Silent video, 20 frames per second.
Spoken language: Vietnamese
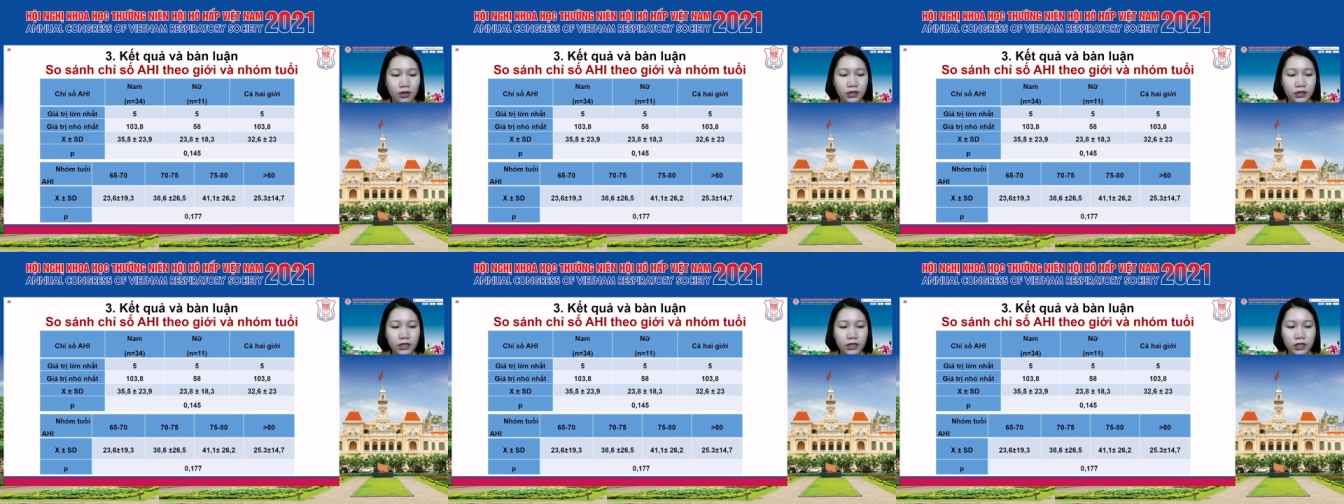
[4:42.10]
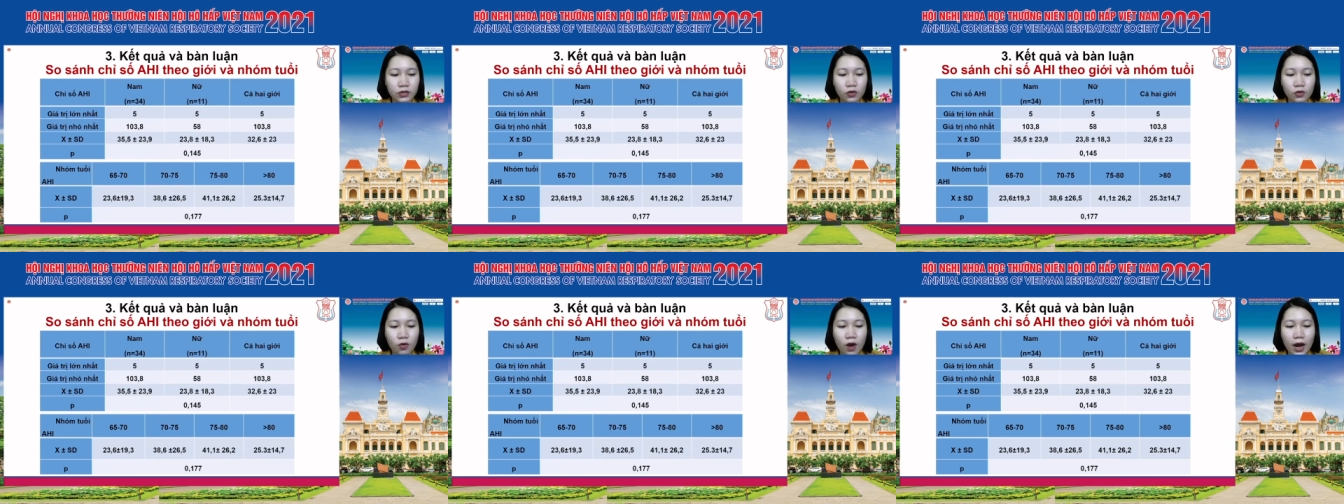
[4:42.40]
Chỉ
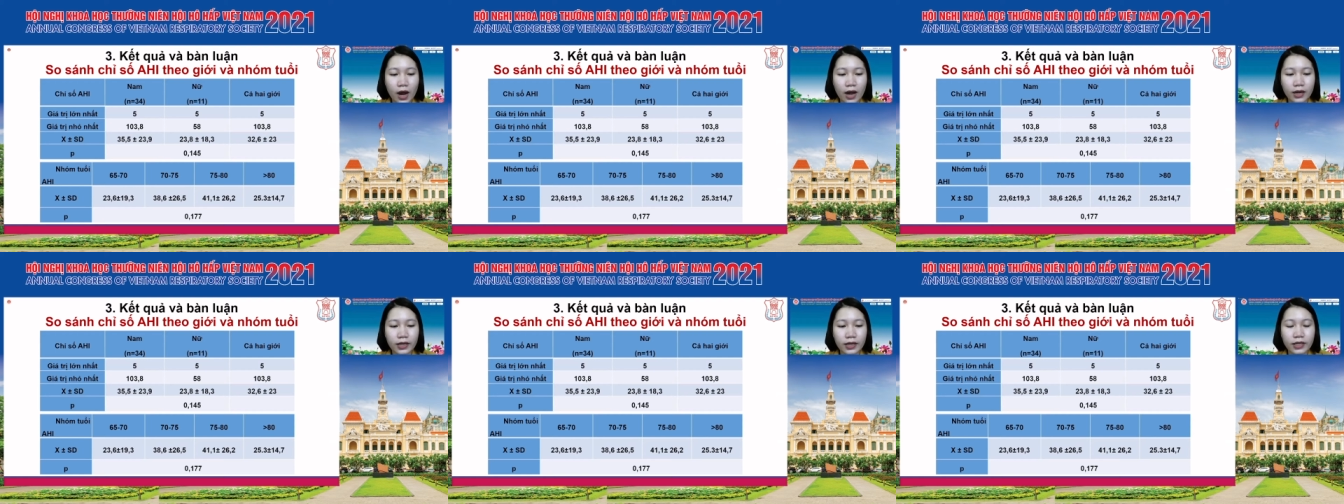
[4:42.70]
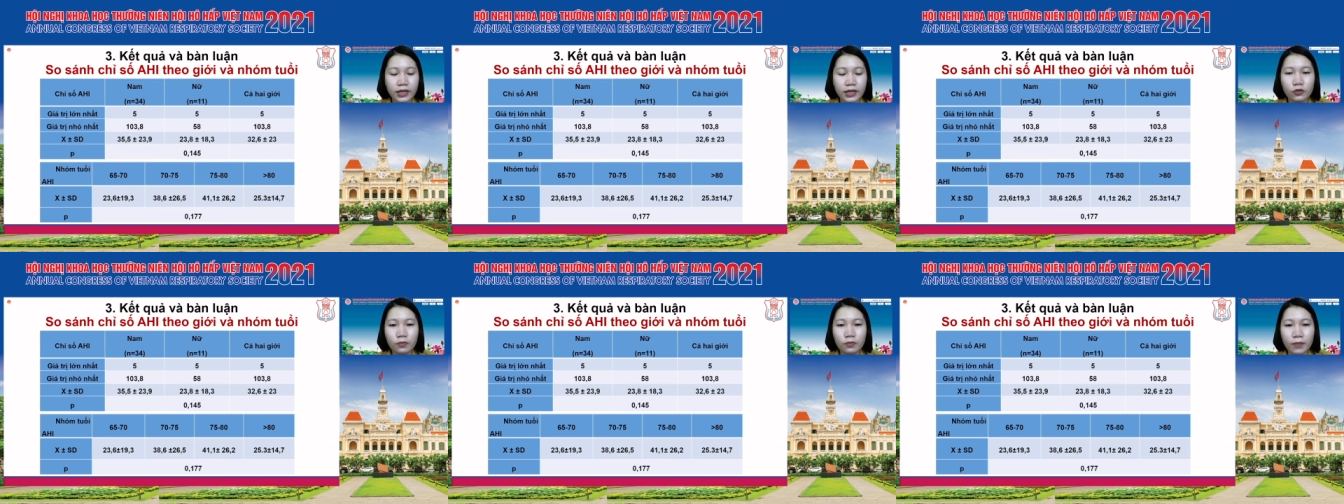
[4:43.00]
số
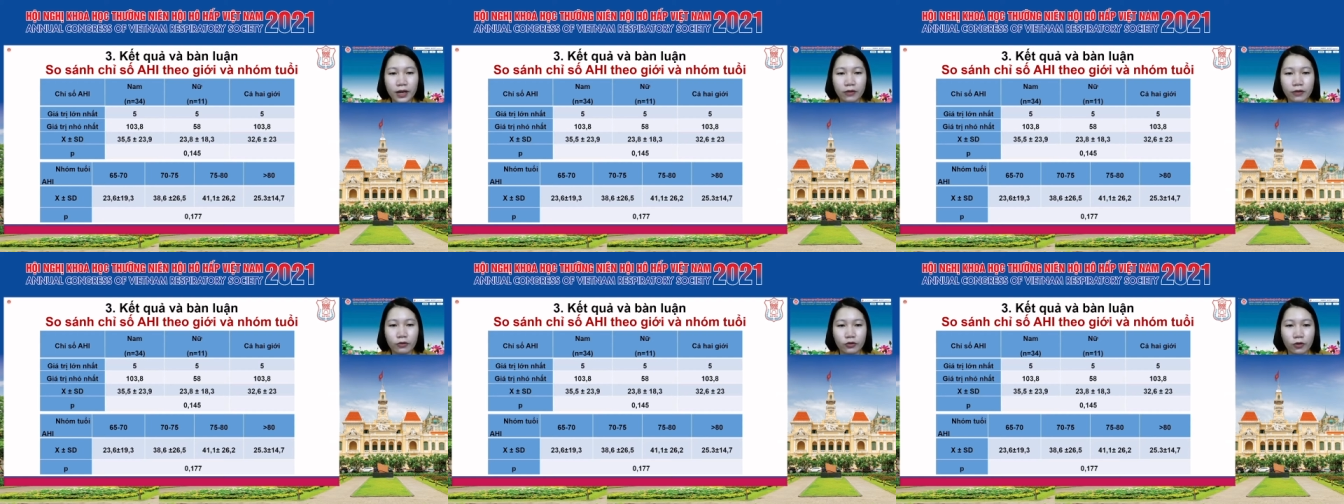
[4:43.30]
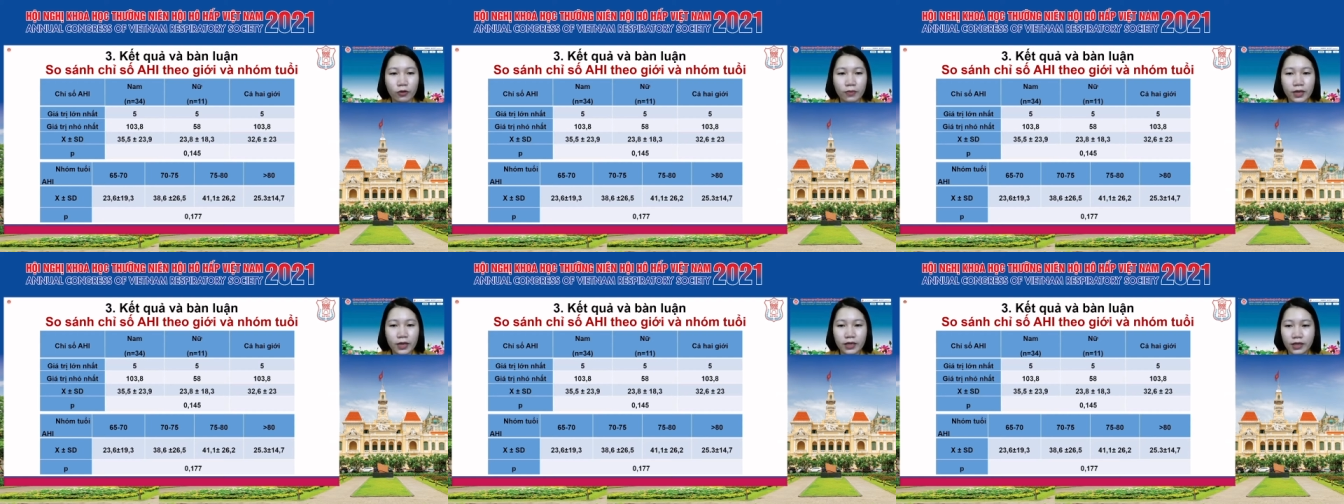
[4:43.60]
ASI trung bình của
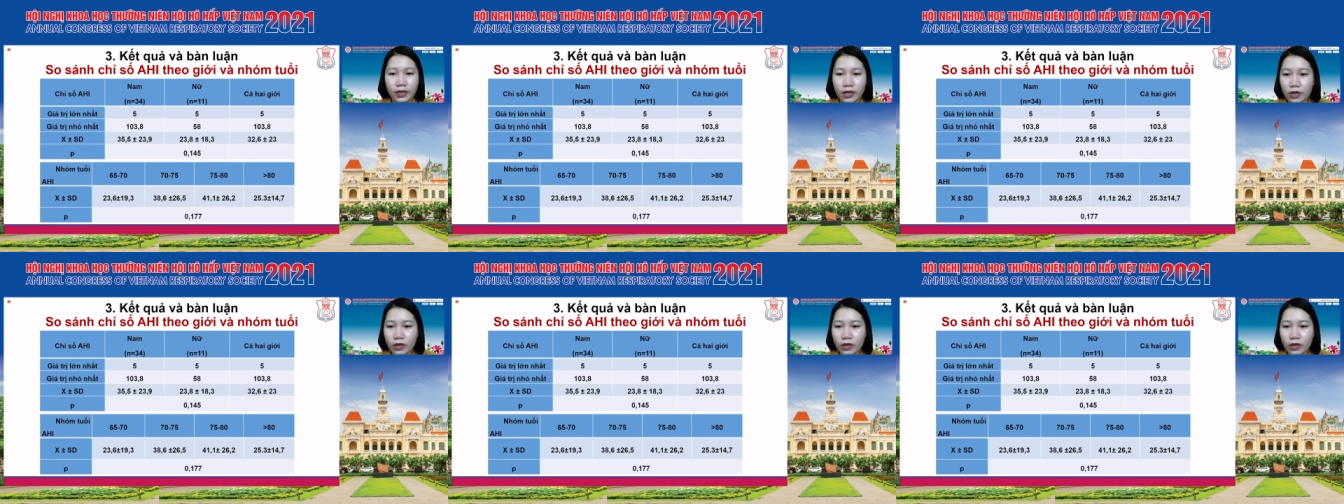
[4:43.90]
nhóm nghiên